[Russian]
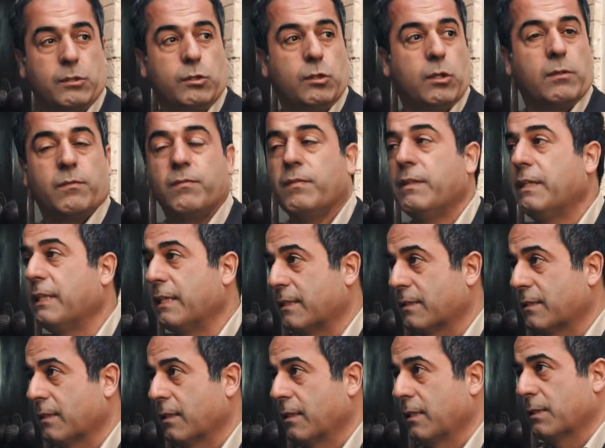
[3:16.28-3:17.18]
идет вниз,
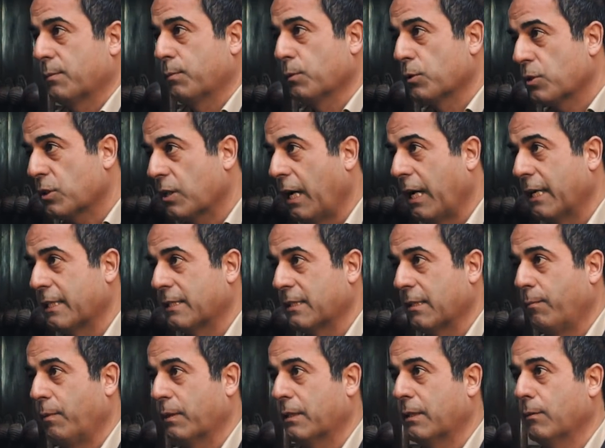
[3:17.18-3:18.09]
спускается,
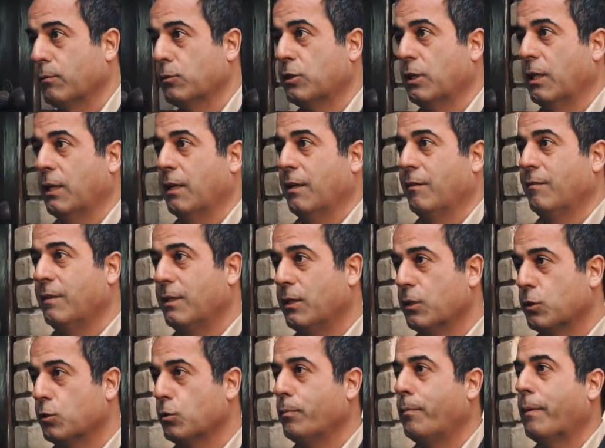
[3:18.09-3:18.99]
потому что
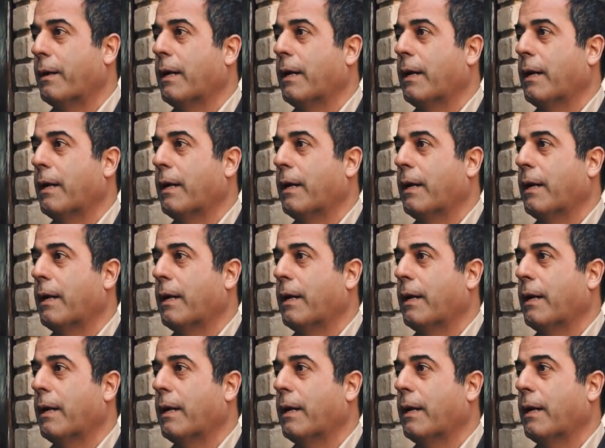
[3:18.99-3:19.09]
внизу